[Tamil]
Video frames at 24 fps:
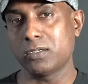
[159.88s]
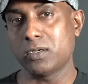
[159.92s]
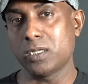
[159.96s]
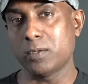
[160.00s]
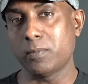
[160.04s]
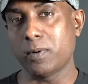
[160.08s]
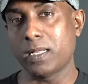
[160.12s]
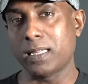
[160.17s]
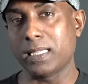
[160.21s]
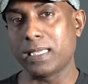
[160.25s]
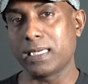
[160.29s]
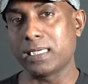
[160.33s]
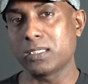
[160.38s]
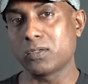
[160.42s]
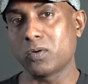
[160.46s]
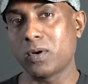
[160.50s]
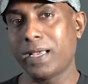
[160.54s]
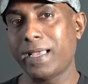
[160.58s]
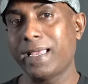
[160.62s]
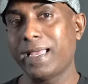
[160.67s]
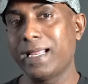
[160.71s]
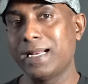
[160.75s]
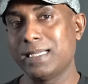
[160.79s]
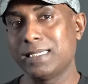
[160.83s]
சொல்லி பார்த்தீங்கன்னு
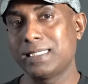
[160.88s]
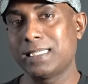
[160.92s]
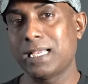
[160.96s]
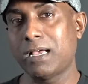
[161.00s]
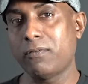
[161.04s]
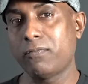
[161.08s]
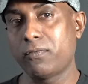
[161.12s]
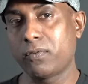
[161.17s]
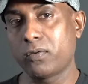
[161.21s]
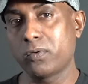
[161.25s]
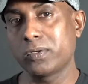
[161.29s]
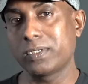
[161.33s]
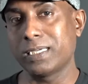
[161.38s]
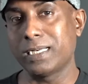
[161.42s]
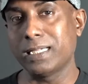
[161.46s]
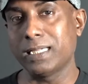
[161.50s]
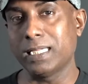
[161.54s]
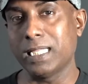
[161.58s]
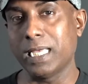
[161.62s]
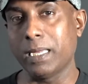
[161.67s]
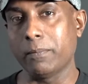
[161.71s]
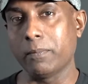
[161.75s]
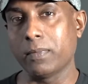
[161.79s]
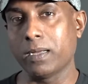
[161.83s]
சொன்னால் எல்சா
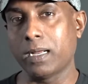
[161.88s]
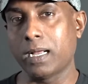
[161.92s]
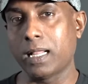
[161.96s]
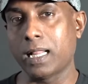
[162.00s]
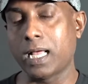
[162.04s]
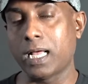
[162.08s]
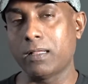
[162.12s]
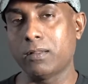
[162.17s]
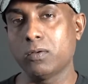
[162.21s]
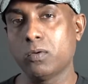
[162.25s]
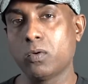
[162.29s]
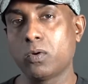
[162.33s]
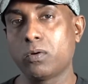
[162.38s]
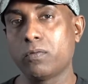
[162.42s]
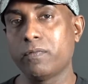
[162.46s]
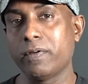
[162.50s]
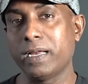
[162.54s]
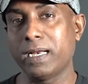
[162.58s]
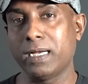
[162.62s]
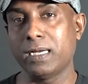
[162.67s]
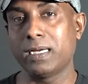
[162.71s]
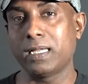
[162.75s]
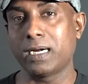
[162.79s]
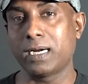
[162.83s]
ஃப்ரோசன் தீம் அதாவது ஒரு
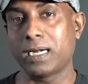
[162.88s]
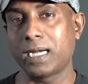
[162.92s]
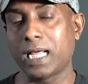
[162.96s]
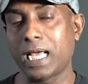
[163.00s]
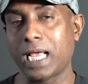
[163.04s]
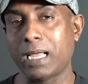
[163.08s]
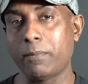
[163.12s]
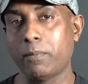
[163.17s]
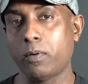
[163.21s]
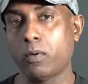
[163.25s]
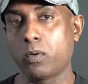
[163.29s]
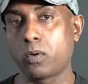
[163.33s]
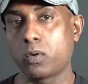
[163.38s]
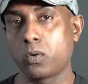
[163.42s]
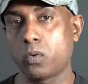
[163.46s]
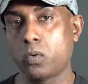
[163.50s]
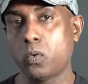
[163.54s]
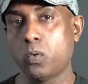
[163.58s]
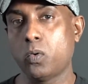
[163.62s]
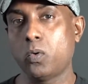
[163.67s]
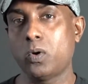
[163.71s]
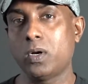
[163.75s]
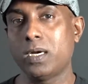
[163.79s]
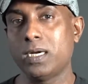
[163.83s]
வின்டர் டைப் ஒரு
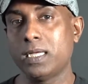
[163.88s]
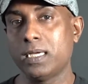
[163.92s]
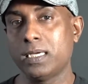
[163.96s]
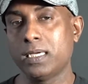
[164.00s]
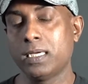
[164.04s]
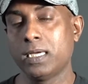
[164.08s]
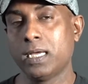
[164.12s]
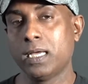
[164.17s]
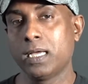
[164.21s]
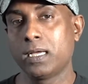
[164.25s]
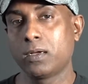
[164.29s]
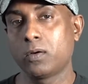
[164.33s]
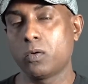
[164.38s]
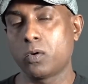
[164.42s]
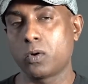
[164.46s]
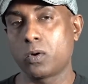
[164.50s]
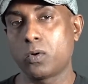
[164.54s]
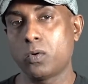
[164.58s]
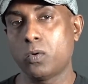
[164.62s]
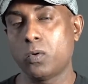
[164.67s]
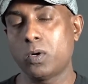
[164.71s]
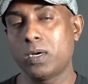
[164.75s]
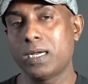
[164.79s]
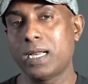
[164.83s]
கோல்டு
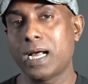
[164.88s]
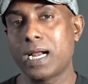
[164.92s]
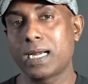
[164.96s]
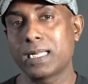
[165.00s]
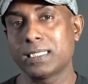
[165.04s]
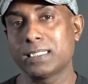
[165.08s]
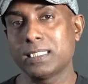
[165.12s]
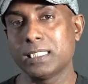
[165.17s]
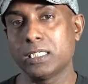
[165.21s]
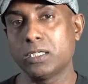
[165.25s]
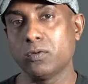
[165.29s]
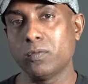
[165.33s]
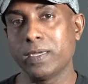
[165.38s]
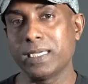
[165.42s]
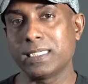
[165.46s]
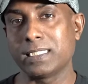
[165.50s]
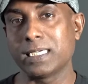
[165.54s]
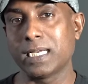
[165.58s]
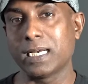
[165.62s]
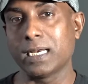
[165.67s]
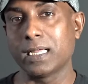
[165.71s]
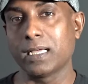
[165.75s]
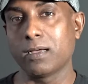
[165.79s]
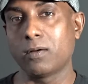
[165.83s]
ஒரு கோல்டான
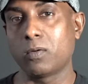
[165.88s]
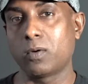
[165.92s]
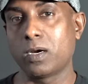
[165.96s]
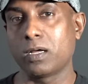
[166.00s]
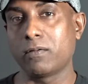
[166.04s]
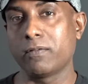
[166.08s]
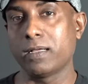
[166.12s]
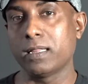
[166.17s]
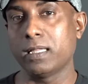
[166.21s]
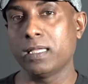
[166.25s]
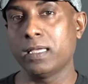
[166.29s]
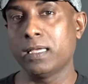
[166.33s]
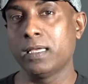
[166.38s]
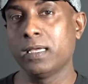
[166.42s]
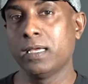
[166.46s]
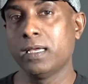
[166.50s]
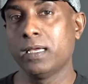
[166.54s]
சுச்சுவேஷன் உங்களுக்கு வந்து